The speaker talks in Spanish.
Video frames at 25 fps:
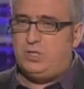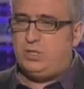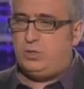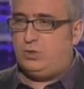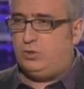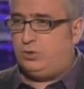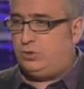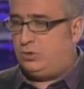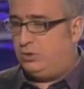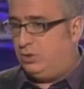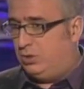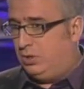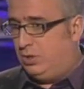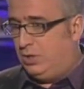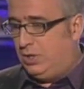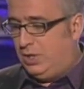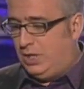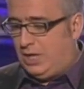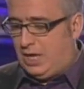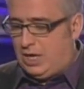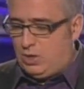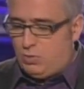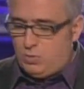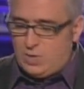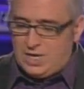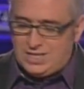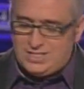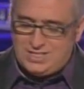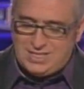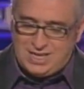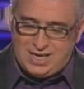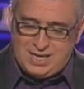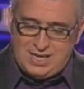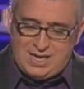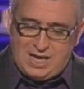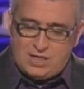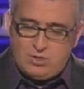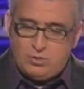metros en una
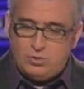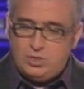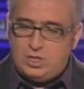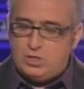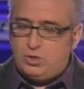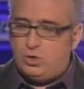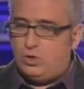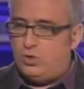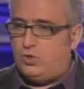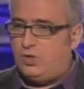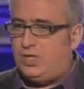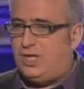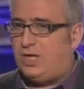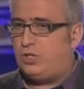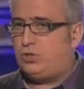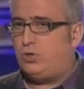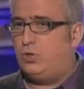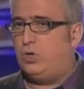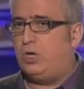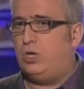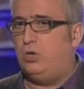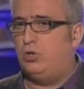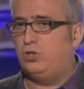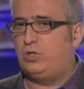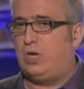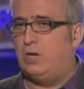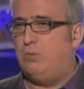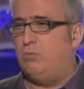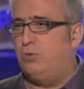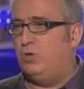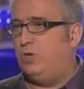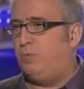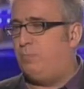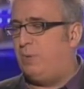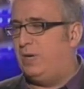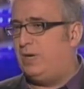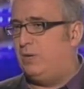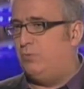charca donde todos los días coge los
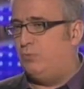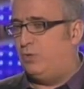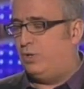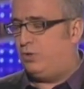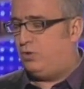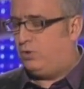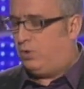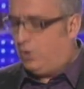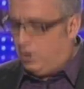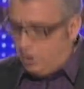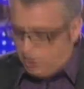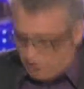salmones para el almuerzo.